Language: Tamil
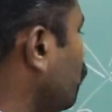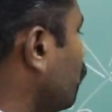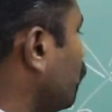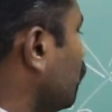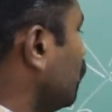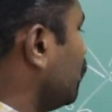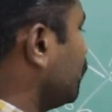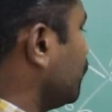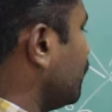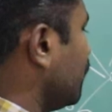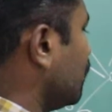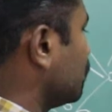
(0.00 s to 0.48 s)

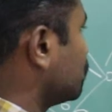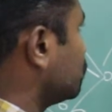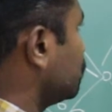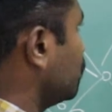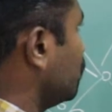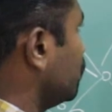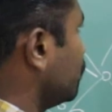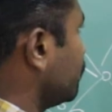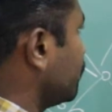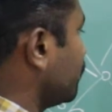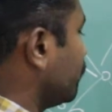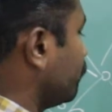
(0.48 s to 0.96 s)
ஓவரால் ரியாக்ஷன்
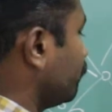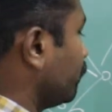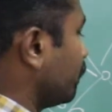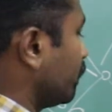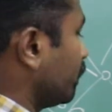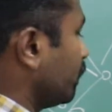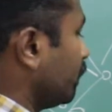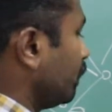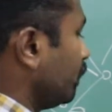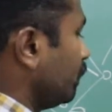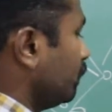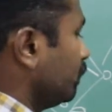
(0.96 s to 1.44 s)
எழுதிக்கிறேன்
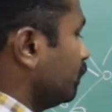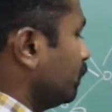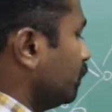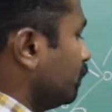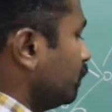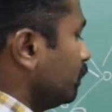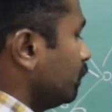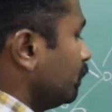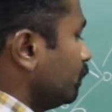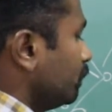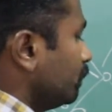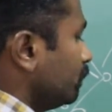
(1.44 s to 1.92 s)
பாருங்கள்
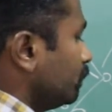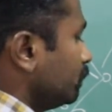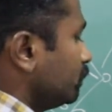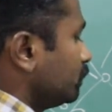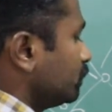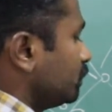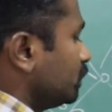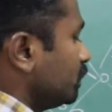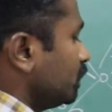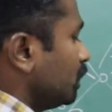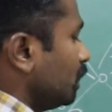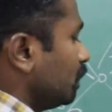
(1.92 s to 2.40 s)

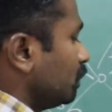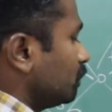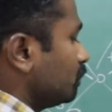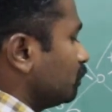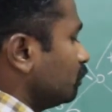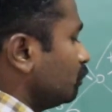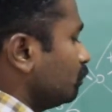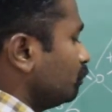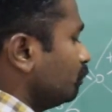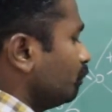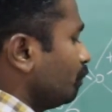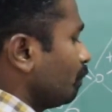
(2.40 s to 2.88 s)
சிஆர்
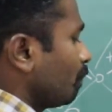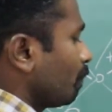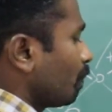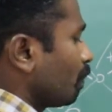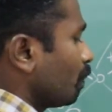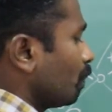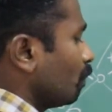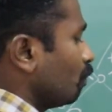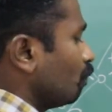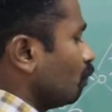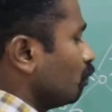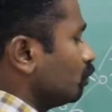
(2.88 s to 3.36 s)
டூ
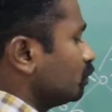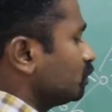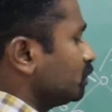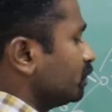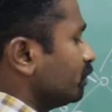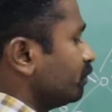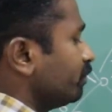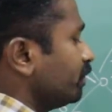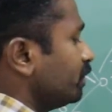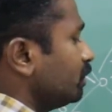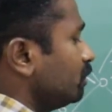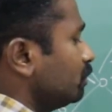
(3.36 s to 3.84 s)
ஓ
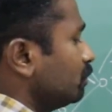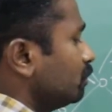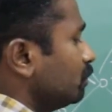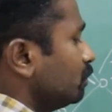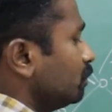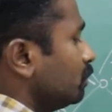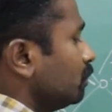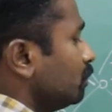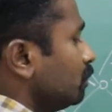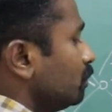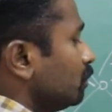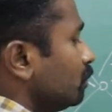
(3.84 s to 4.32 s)
செவன்
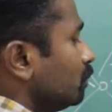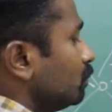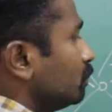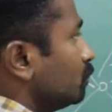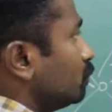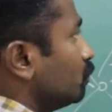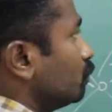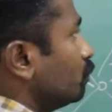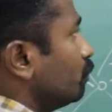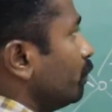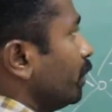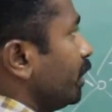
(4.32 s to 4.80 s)

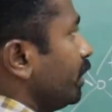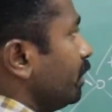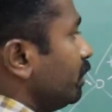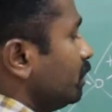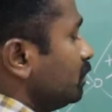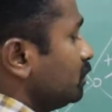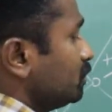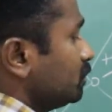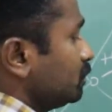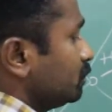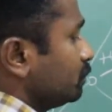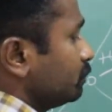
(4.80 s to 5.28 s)
டூ
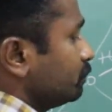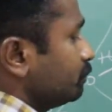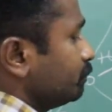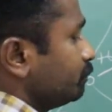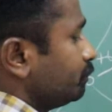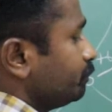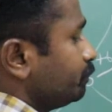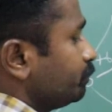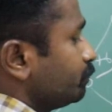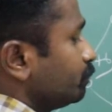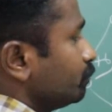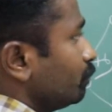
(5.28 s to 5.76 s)
மைனஸ்
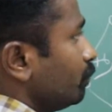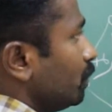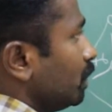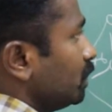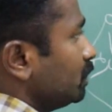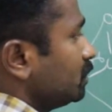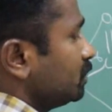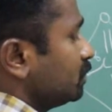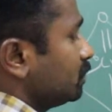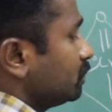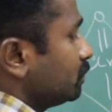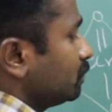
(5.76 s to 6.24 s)

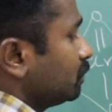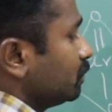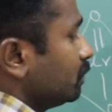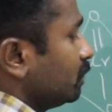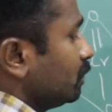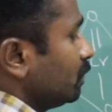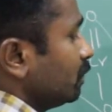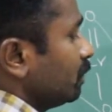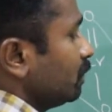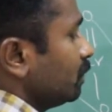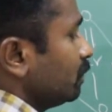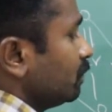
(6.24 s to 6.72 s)
ப்ளஸ்
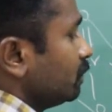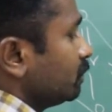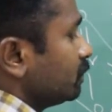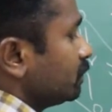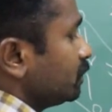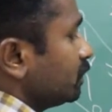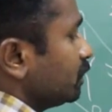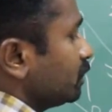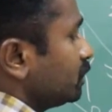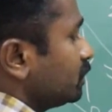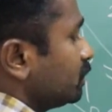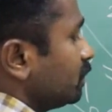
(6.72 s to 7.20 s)

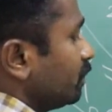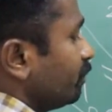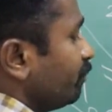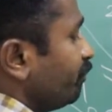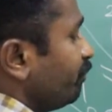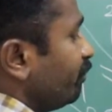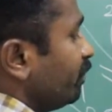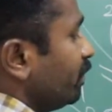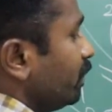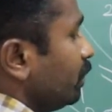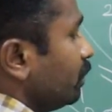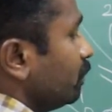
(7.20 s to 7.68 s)
சிக்ஸ்
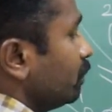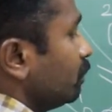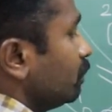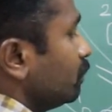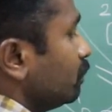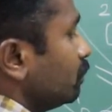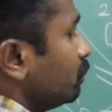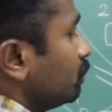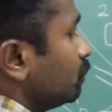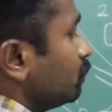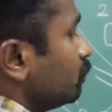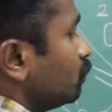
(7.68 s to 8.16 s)
எஃப்இ
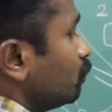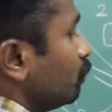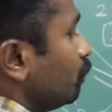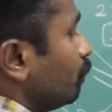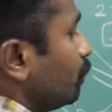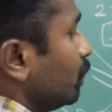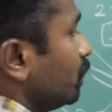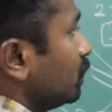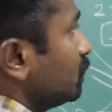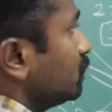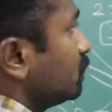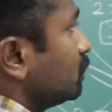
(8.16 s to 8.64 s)
டூ
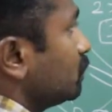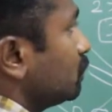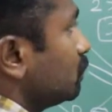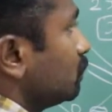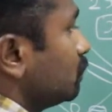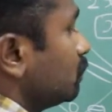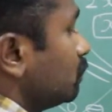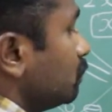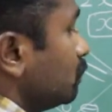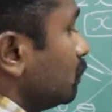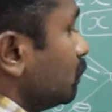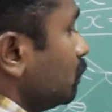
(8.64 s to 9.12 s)
ப்ளஸ்
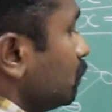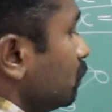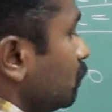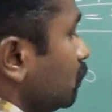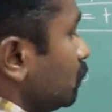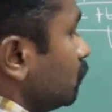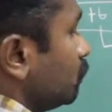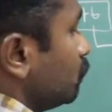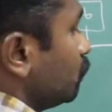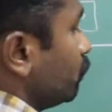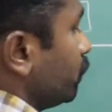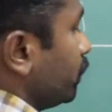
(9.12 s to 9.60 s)

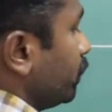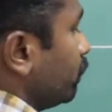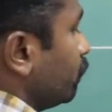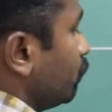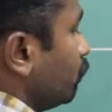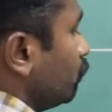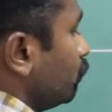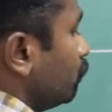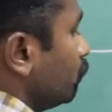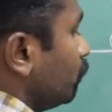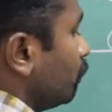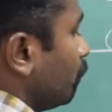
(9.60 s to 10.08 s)
டு கிவ்